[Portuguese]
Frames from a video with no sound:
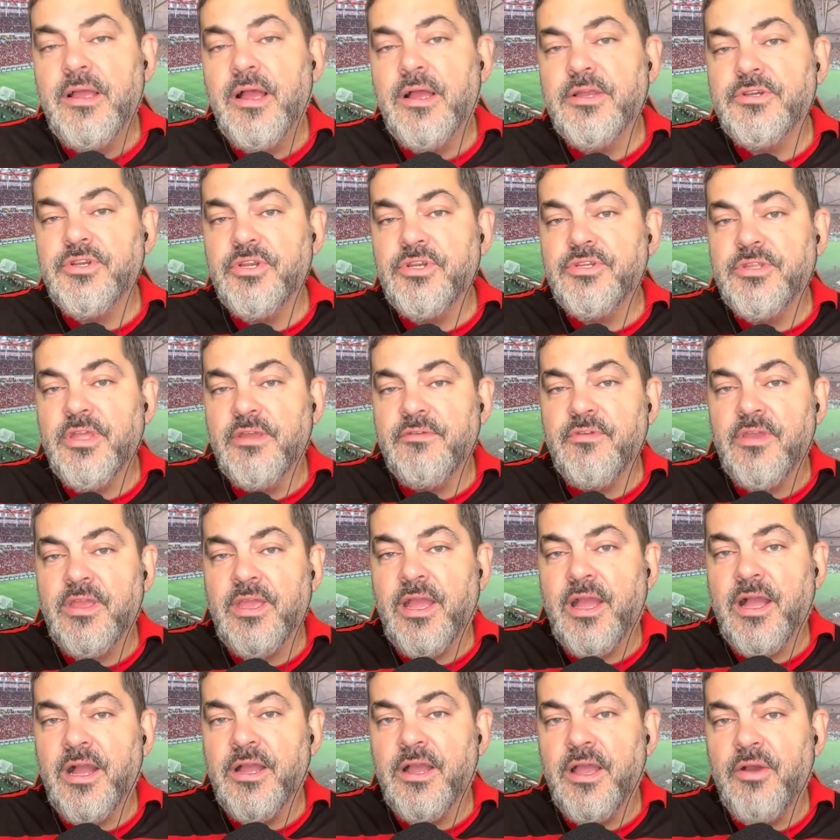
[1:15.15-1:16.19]
A gente teve
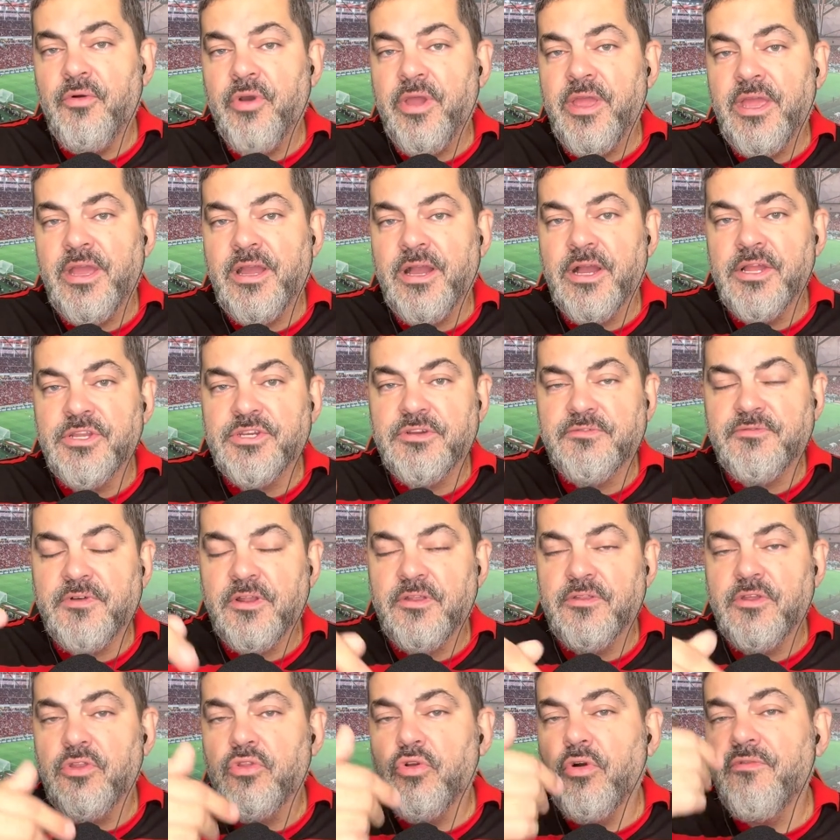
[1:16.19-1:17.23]
o Encantia
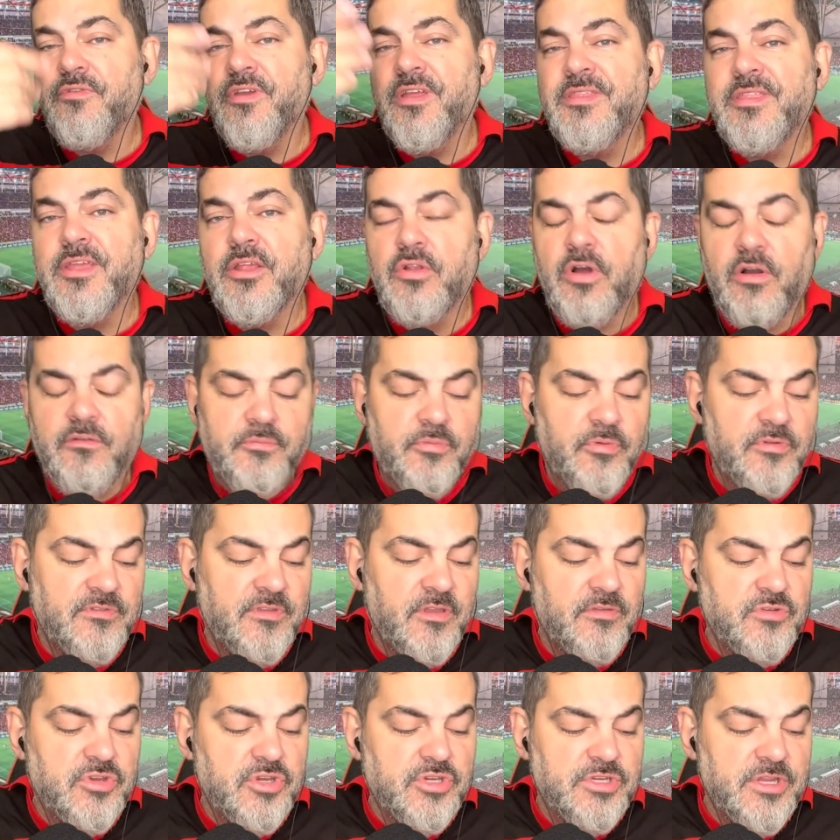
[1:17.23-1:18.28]
falando em
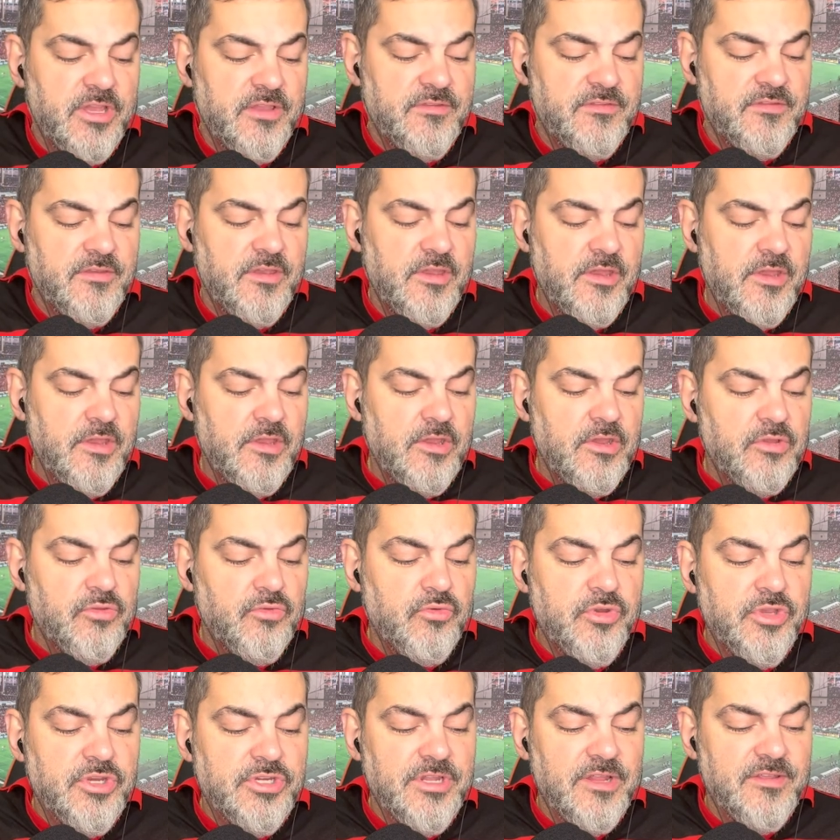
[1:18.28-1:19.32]
99% de chance
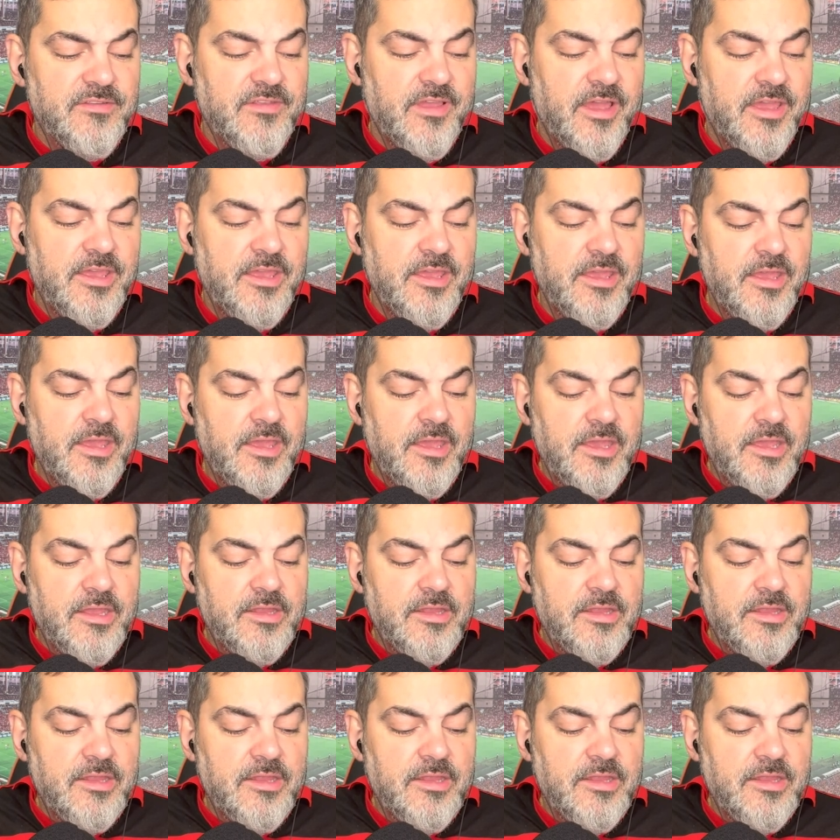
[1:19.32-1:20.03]
do Isla sair.